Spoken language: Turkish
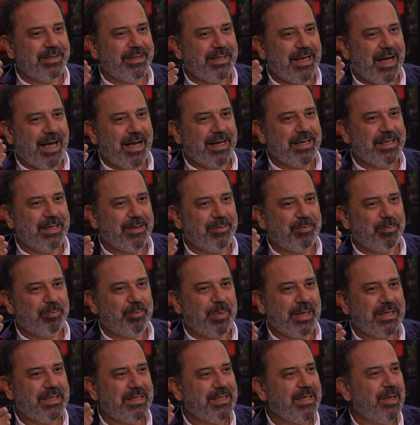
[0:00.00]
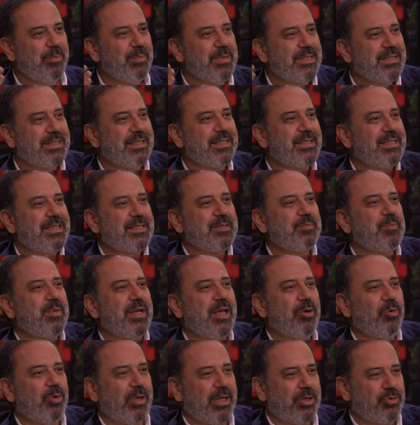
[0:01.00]
yani Hı. makine
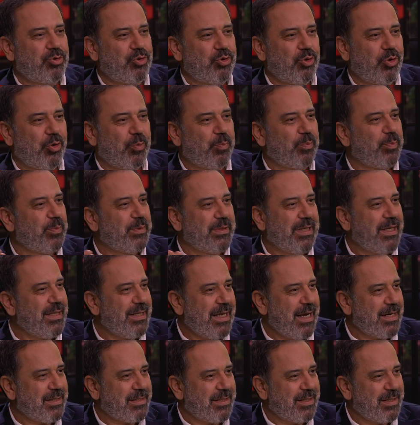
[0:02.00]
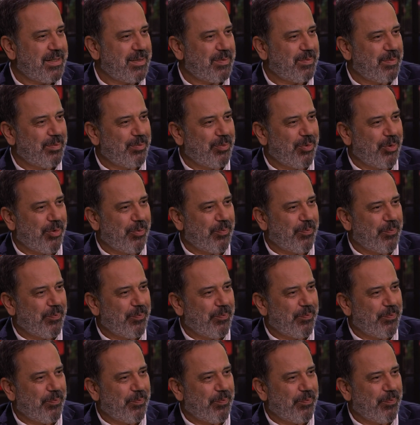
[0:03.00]
mistisizmine yol açıyor. Evet. Ne dersiniz bilmiyorum. Evet